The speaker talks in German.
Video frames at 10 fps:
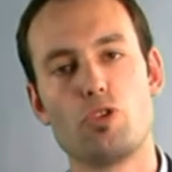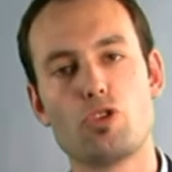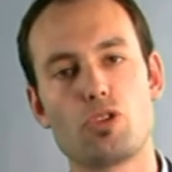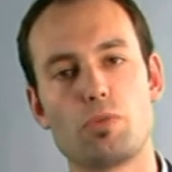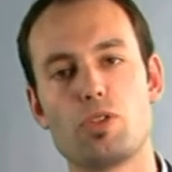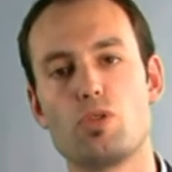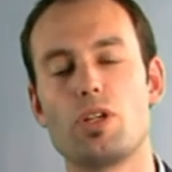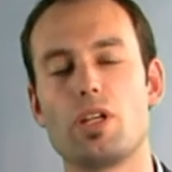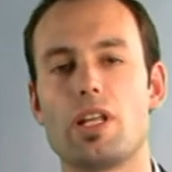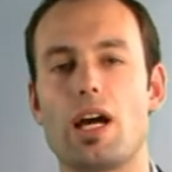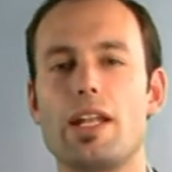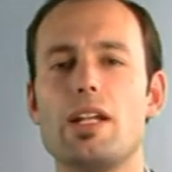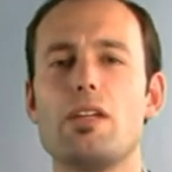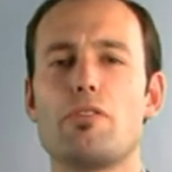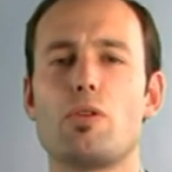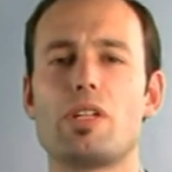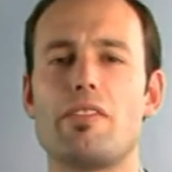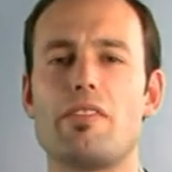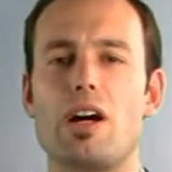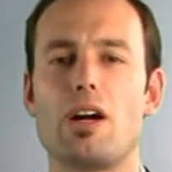Wünsche bezüglich der Anlieferung
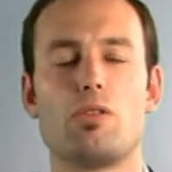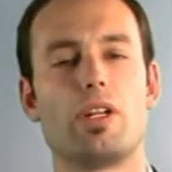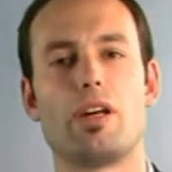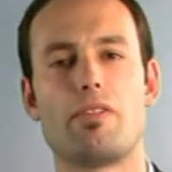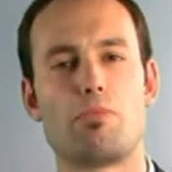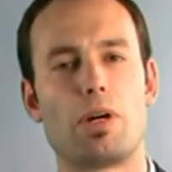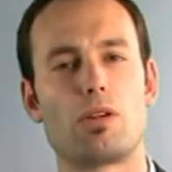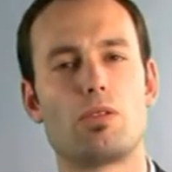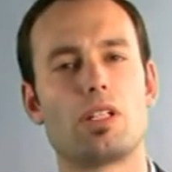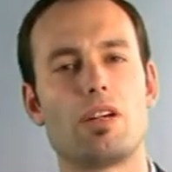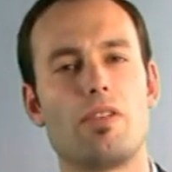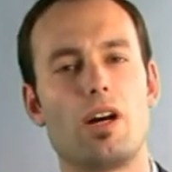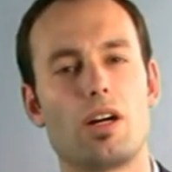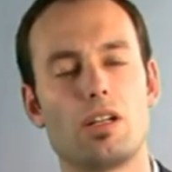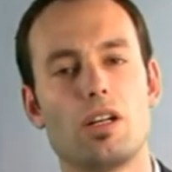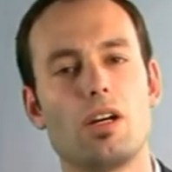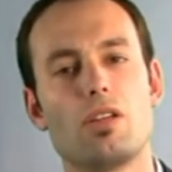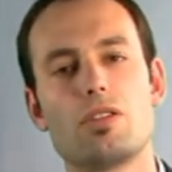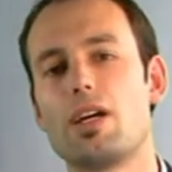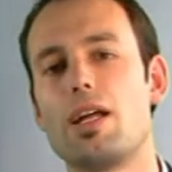der Ware oder der Verpackung der Ware.
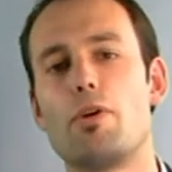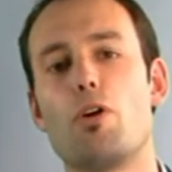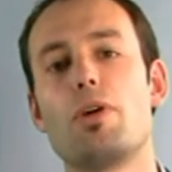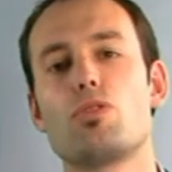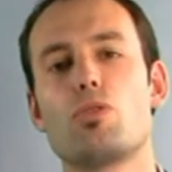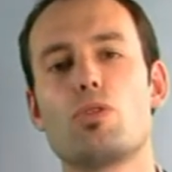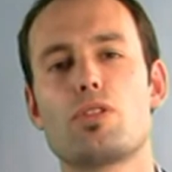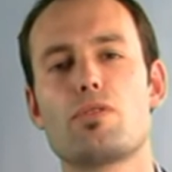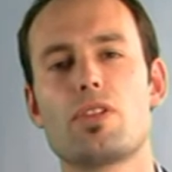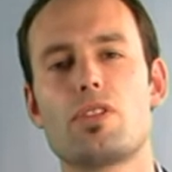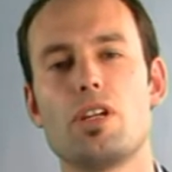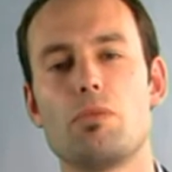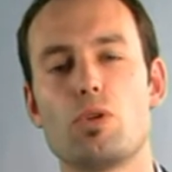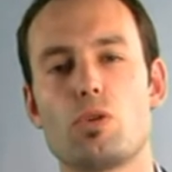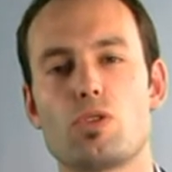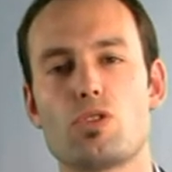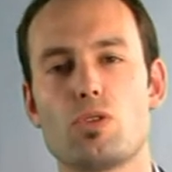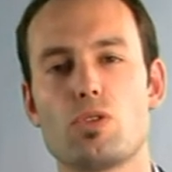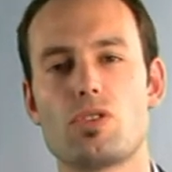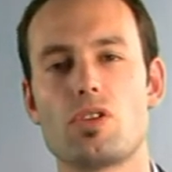Es kann aber auch mal zu kurzfristigen
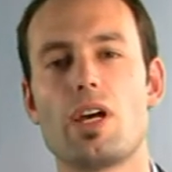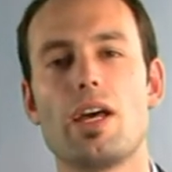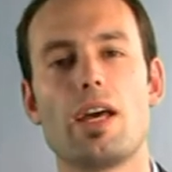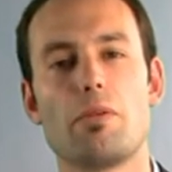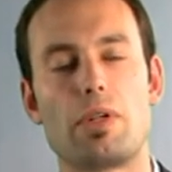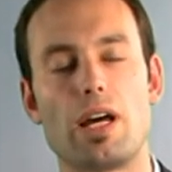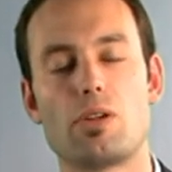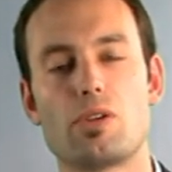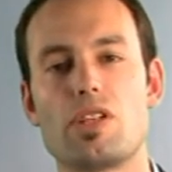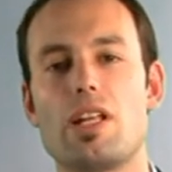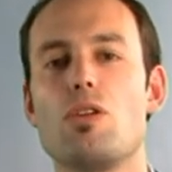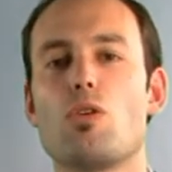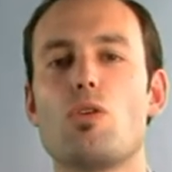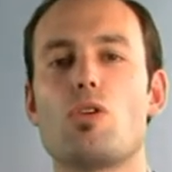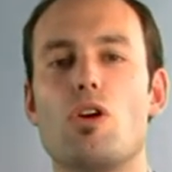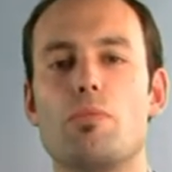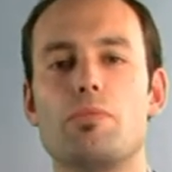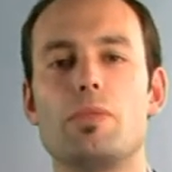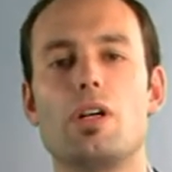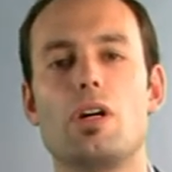Produktionsplanungsänderungen
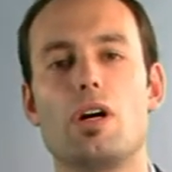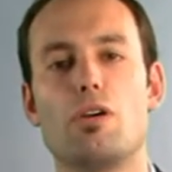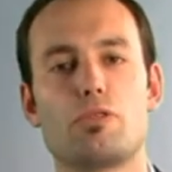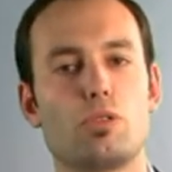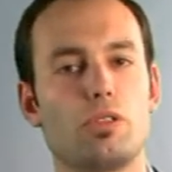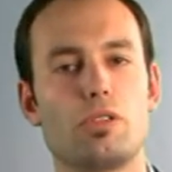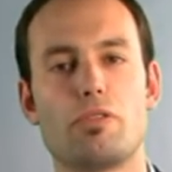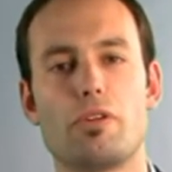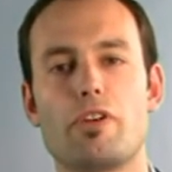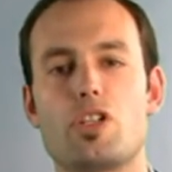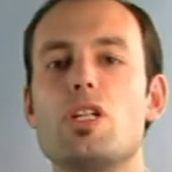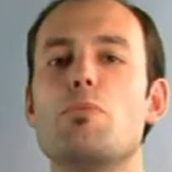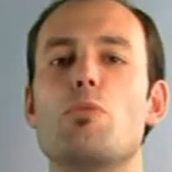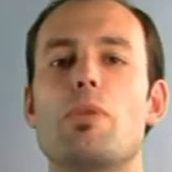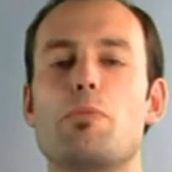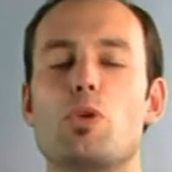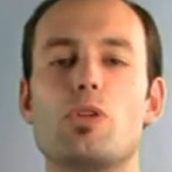kommen aufgrund von Verschiebungen beim